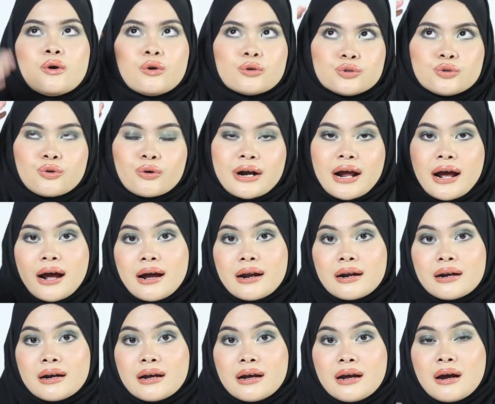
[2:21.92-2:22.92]
untuk
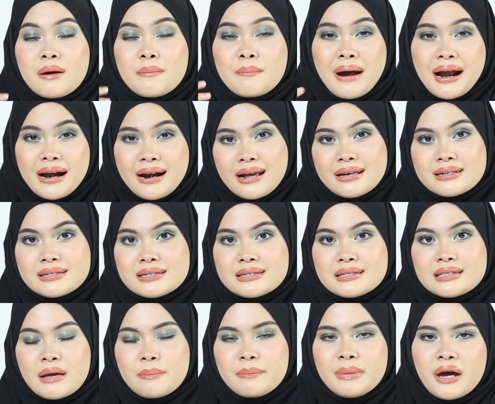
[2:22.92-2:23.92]
nahan panas
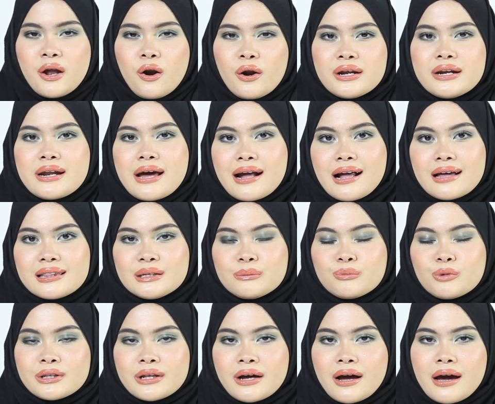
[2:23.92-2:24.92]
tapi kalau di daerah
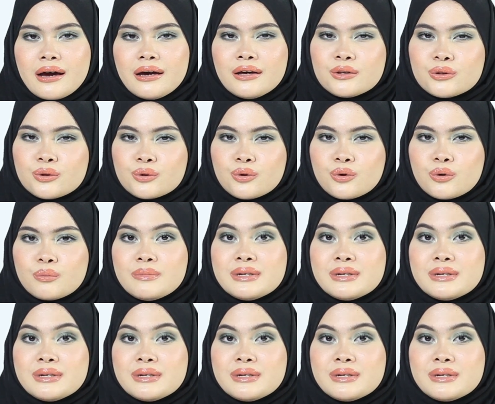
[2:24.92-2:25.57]
timur tengah itu